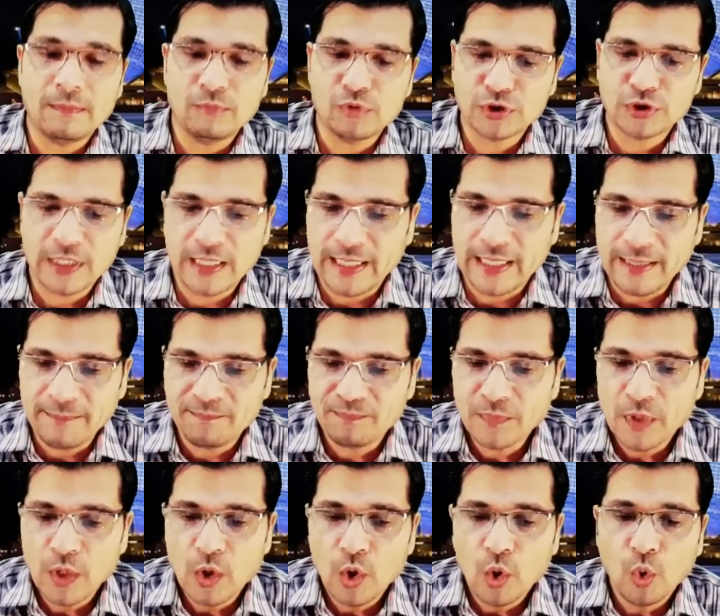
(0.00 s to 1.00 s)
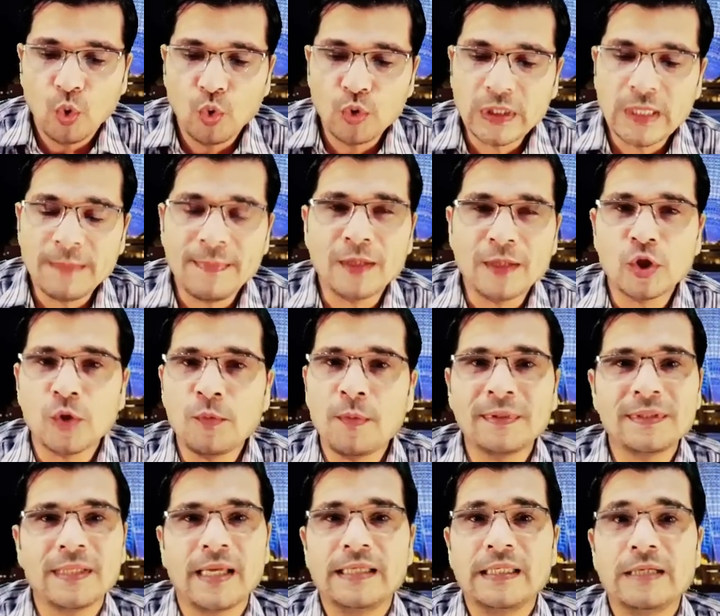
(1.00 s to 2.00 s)
मुश्किल है उनकी बातों में
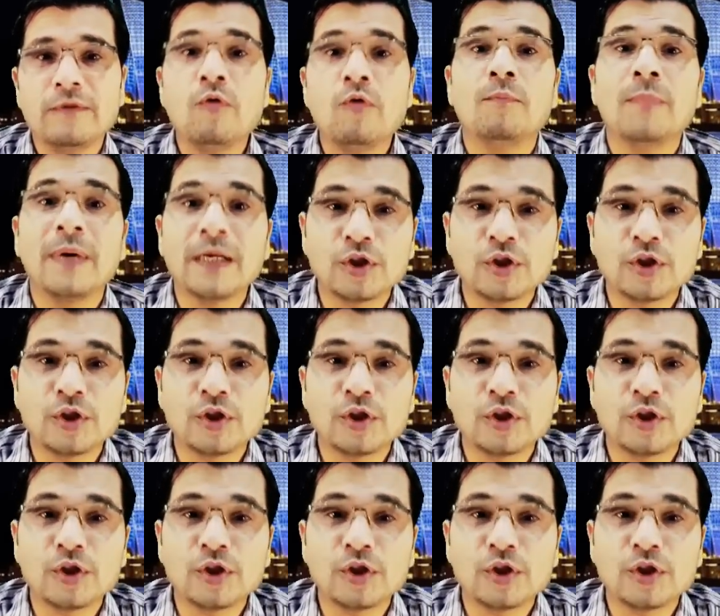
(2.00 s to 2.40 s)
मत आइए वो मर